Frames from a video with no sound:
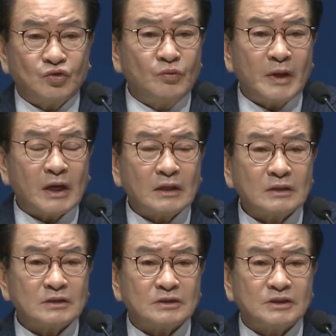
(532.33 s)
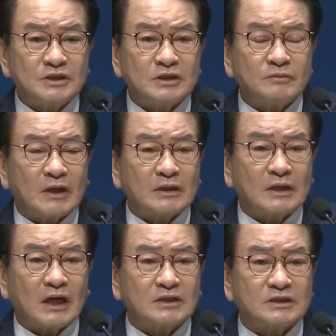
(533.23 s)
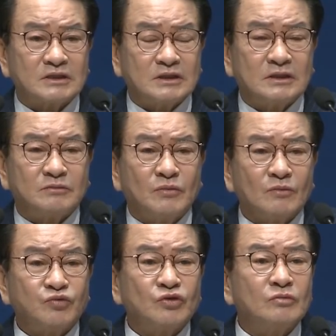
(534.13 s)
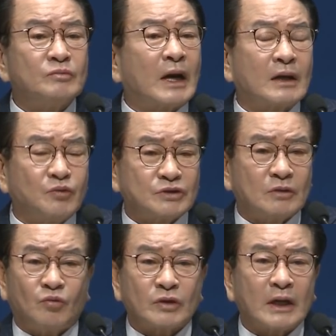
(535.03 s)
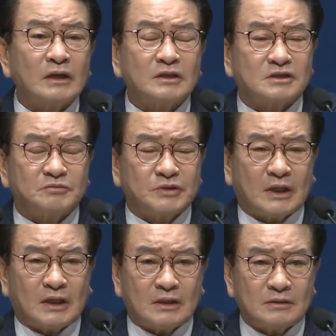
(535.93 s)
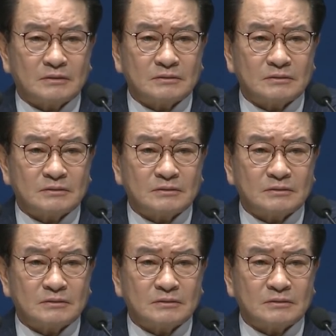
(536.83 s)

유명한 지식 많은 학식 있는 분들 말해보세요. 못 알아듣습니다.